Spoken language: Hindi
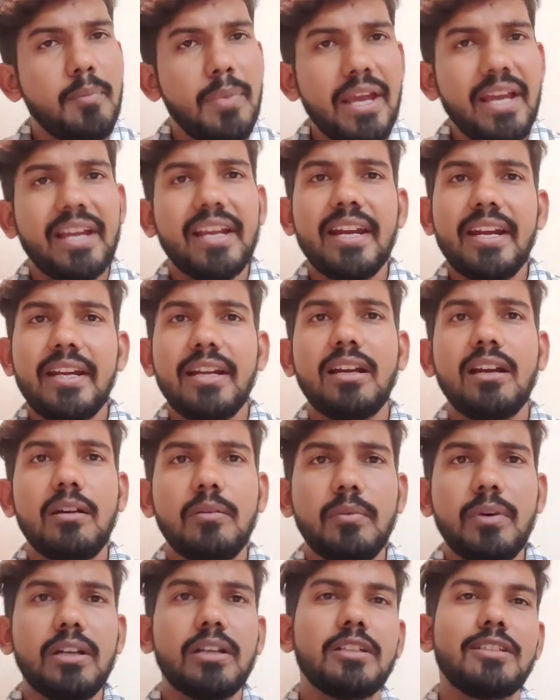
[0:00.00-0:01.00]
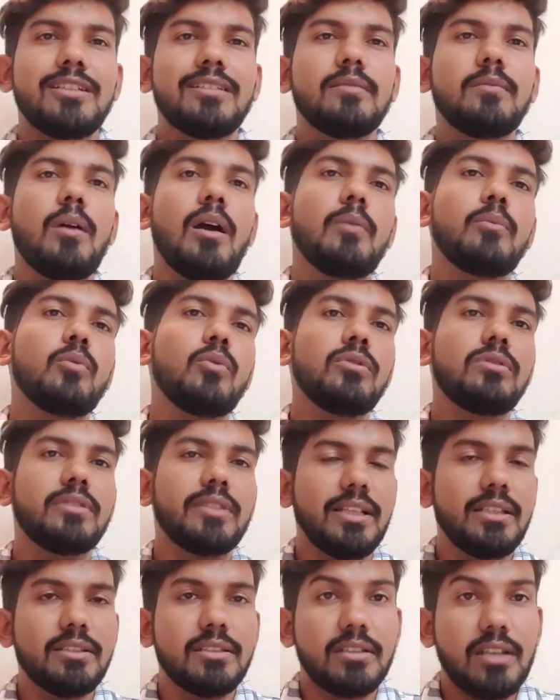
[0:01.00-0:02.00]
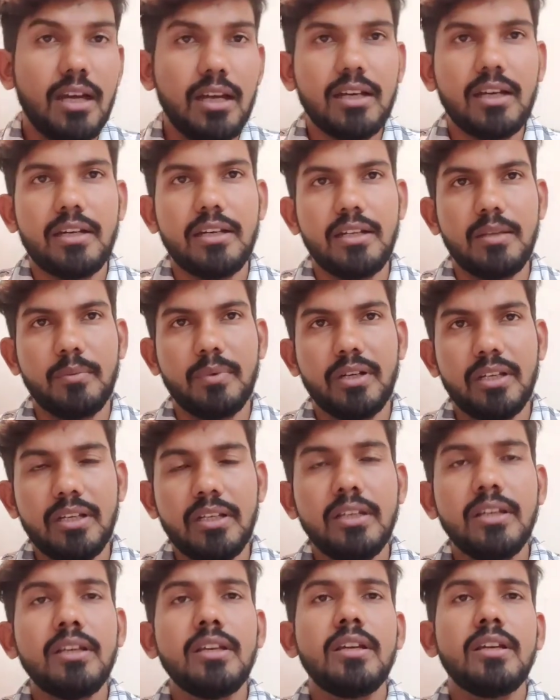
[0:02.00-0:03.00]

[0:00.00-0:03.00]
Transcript: बैक एंड का वर्क जिसमें आपको सेल्स ना करनी पड़े